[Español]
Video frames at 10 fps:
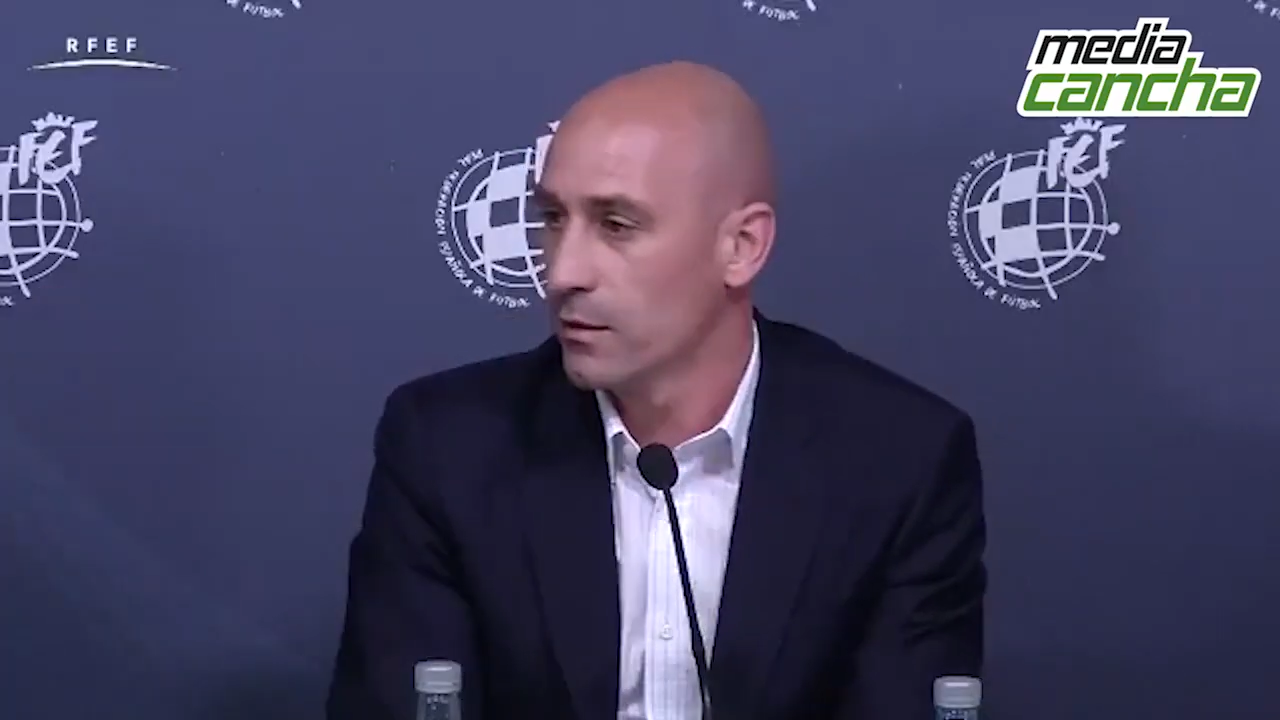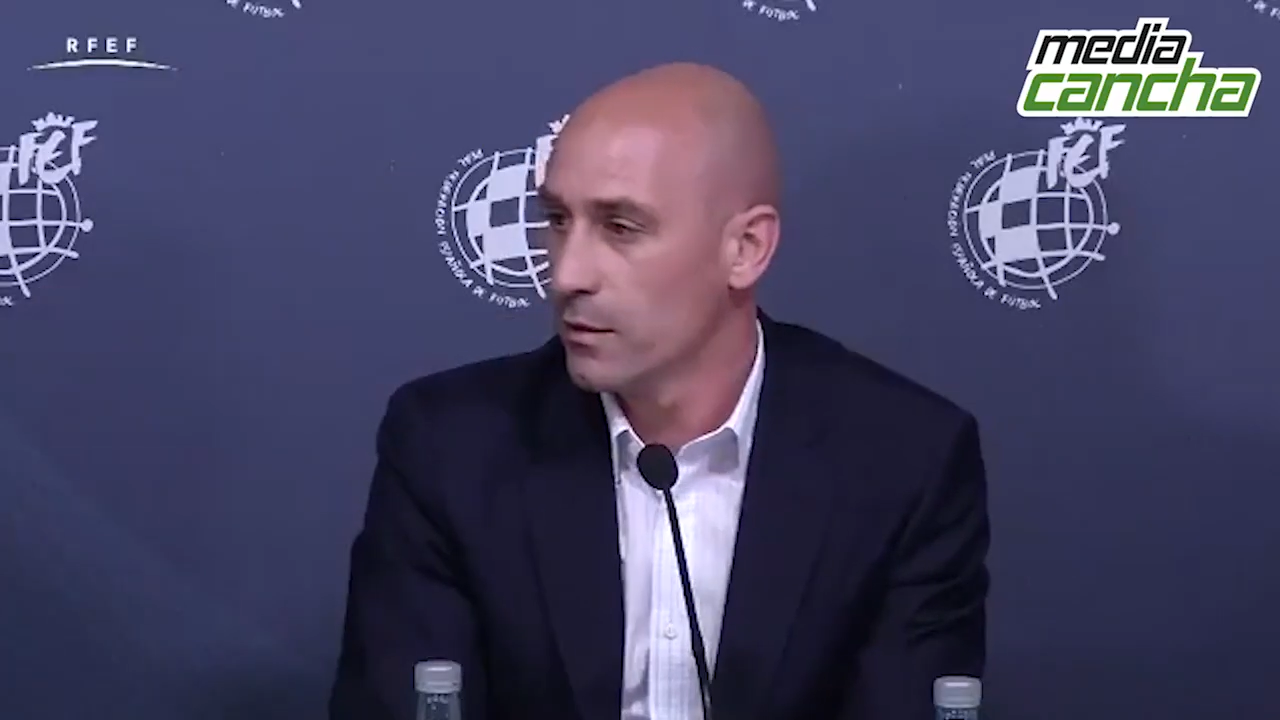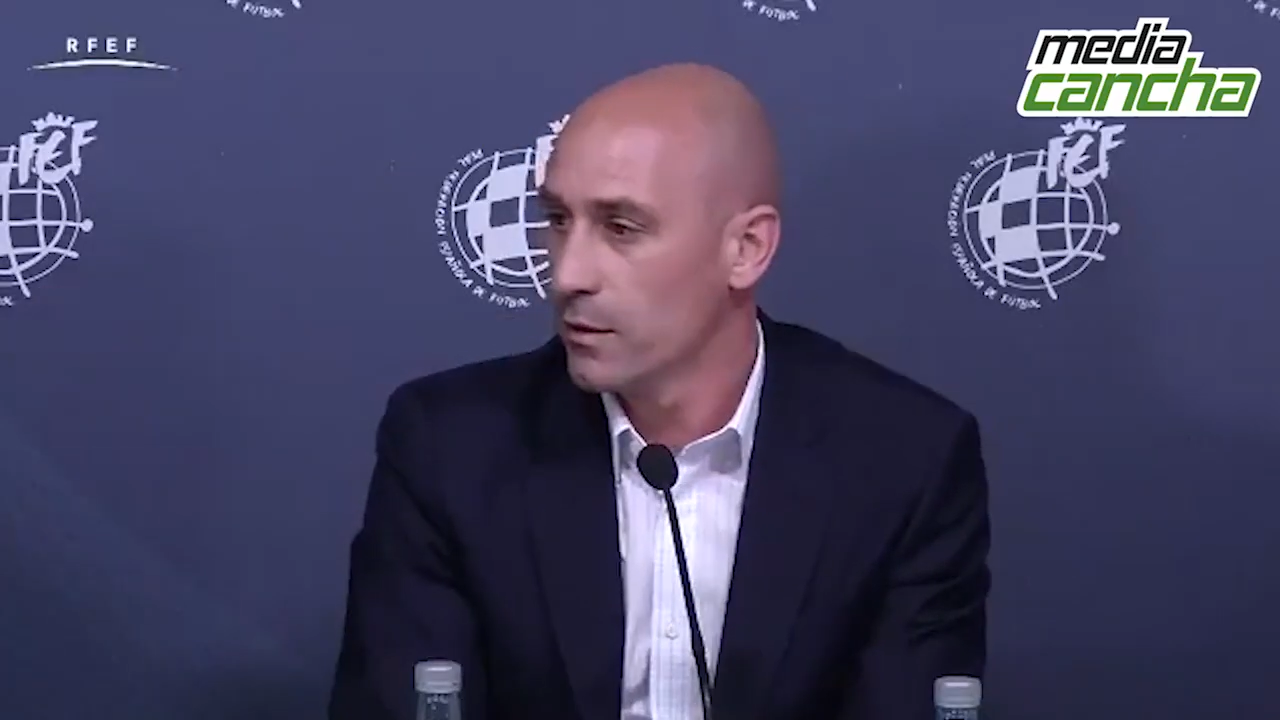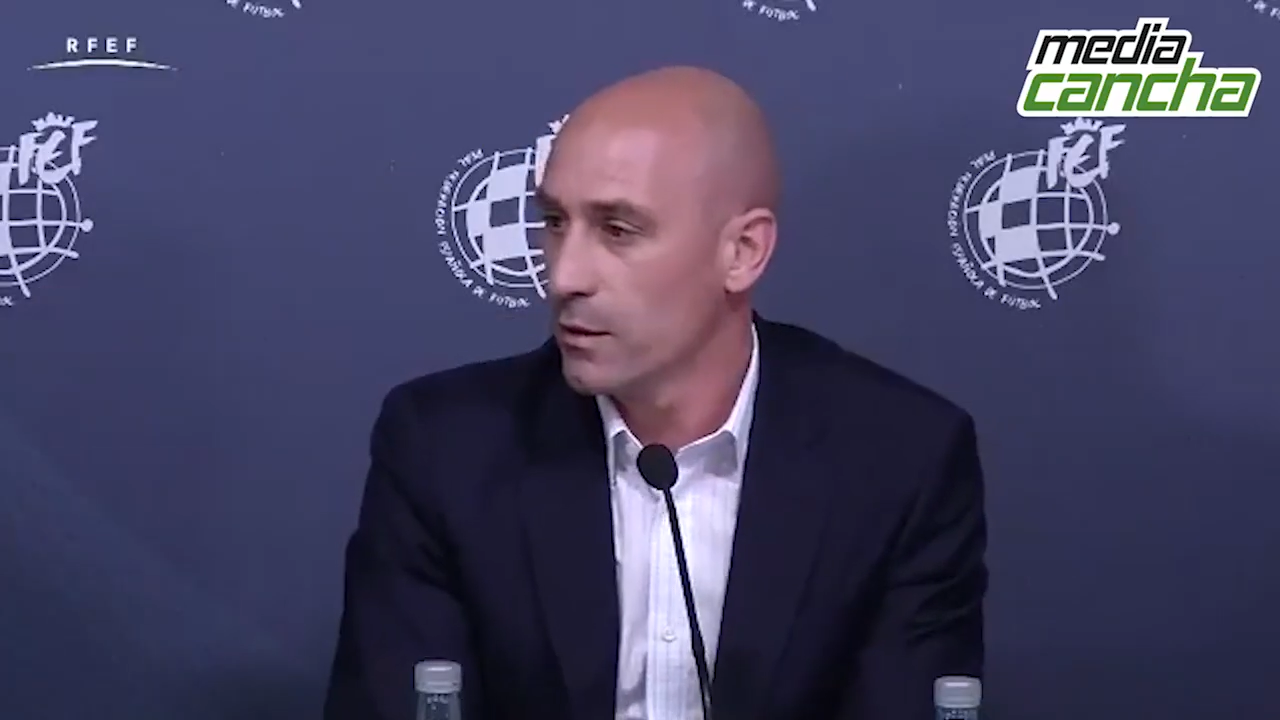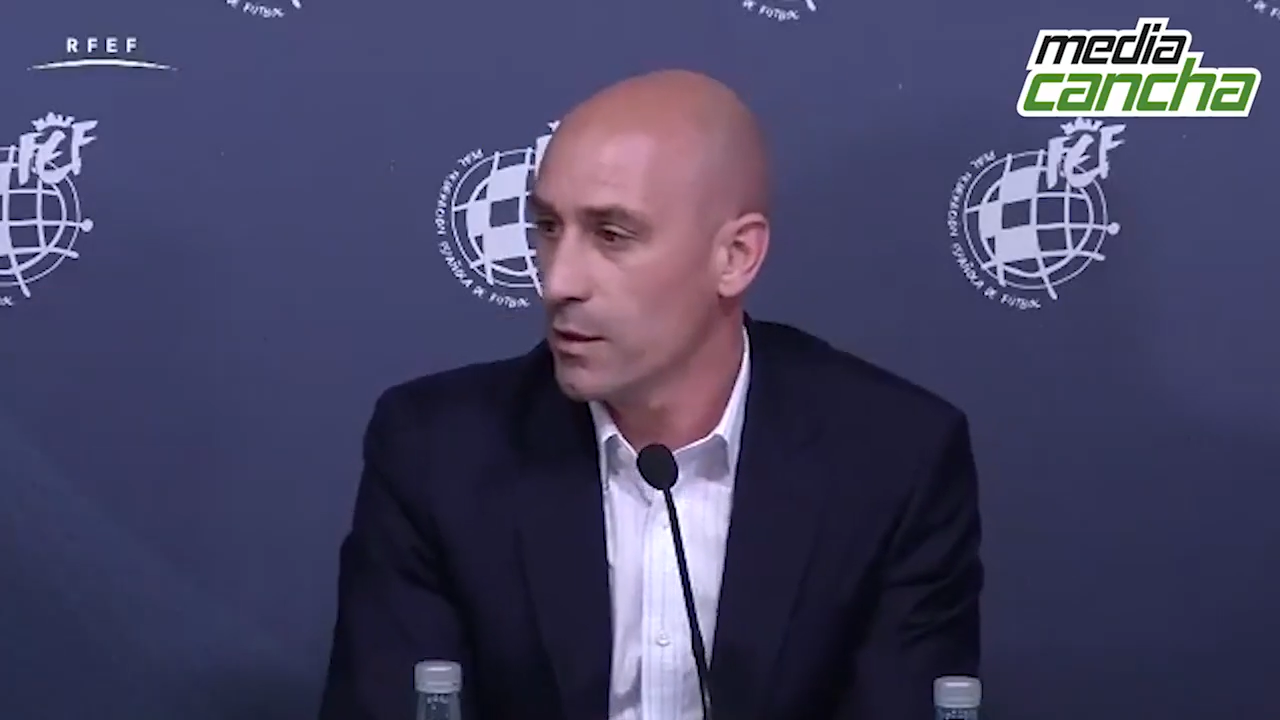
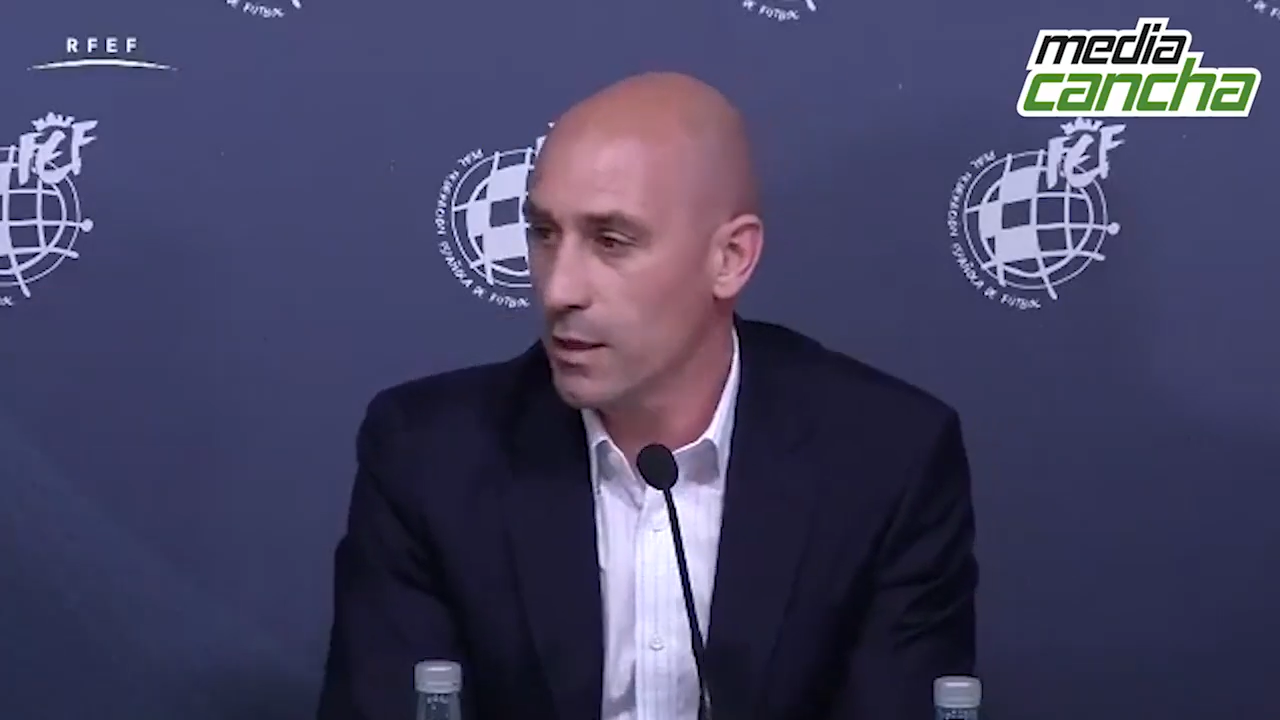Enrique que